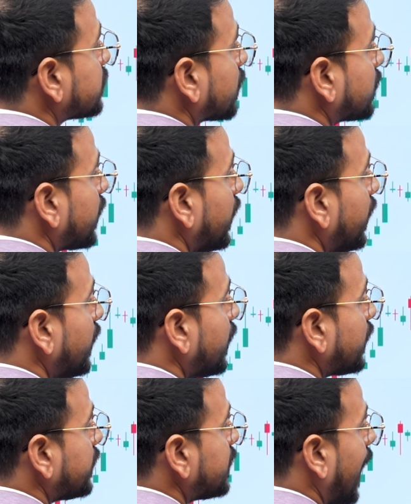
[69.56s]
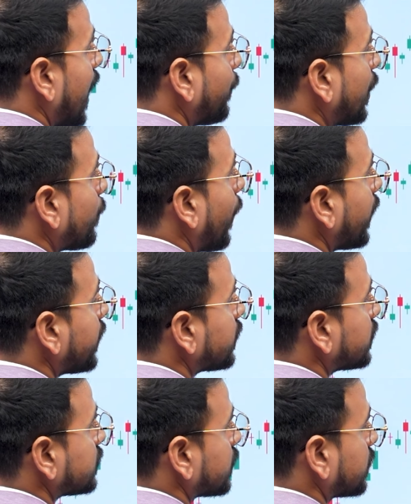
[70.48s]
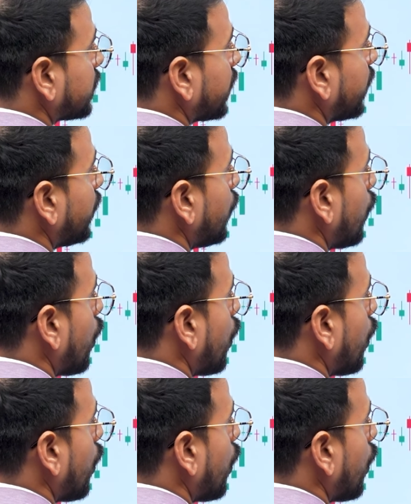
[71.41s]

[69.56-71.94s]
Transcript: सकते हैं यहां पर बाइंग कर सकते हैं